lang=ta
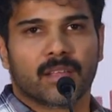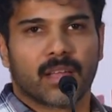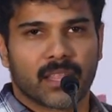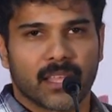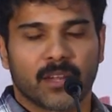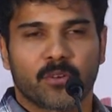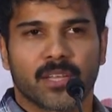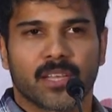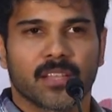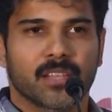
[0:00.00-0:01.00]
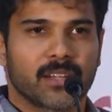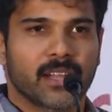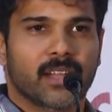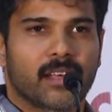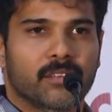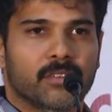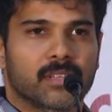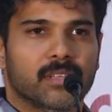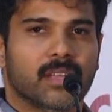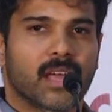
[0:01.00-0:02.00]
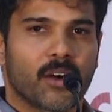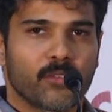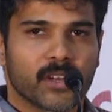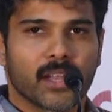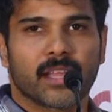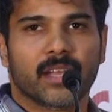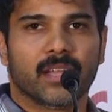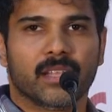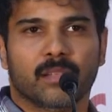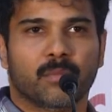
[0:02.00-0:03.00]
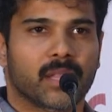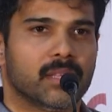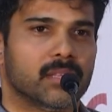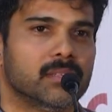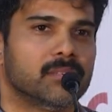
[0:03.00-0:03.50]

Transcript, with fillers: அதே ரவுடிக்கிட்டேருந்து ரிட்டையர்ட் ஆனவர் அவர்னால என்ன இந்த படத்துக்கு